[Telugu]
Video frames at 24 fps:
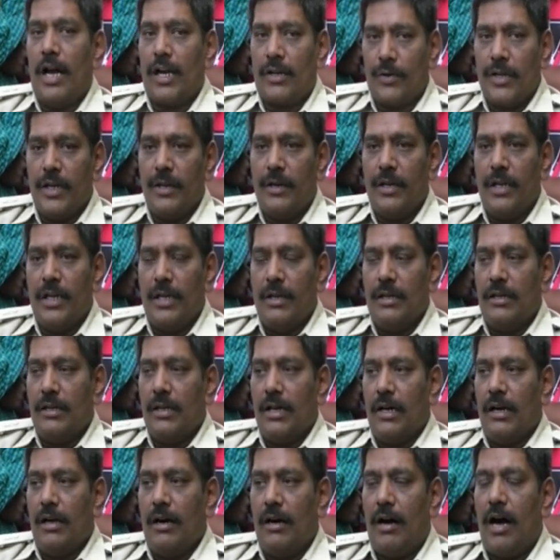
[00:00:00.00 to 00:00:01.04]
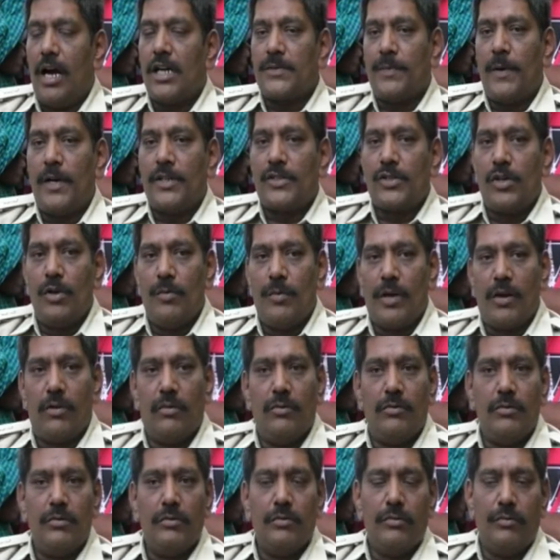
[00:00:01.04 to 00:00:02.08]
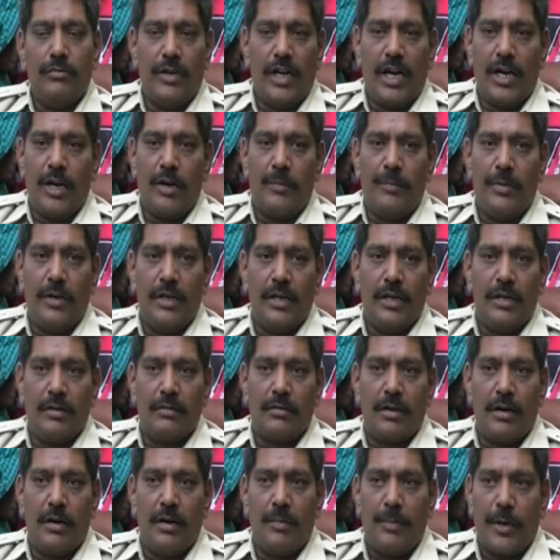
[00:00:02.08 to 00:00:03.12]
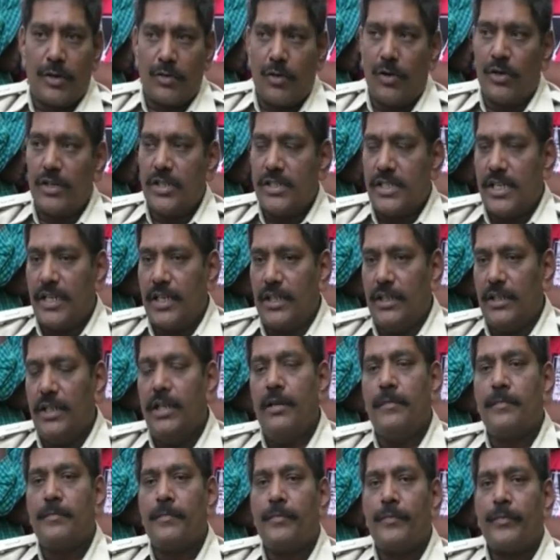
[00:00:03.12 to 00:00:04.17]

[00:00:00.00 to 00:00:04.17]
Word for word: అటువంటి హాట్స్పాట్స్లో మనం వీళ్ళని పట్టుకోవడం జరిగింది